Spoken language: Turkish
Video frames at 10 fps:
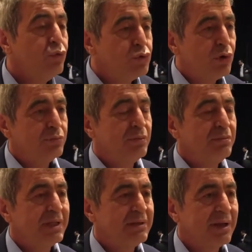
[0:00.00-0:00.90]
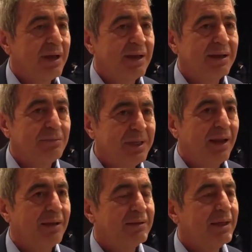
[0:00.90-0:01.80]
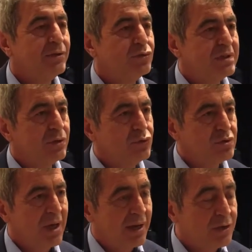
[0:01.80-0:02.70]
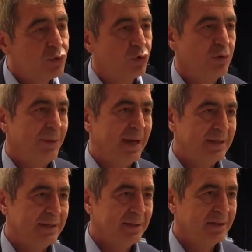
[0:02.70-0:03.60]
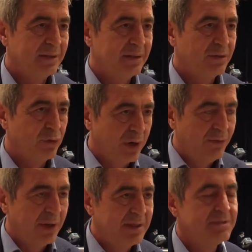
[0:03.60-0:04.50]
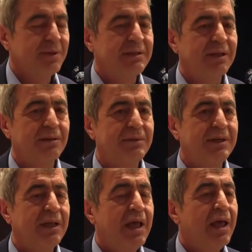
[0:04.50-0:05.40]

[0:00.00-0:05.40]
3-4 bin metrekarelik bir alanda 700-800 araç otopark görev hizmeti alabilir.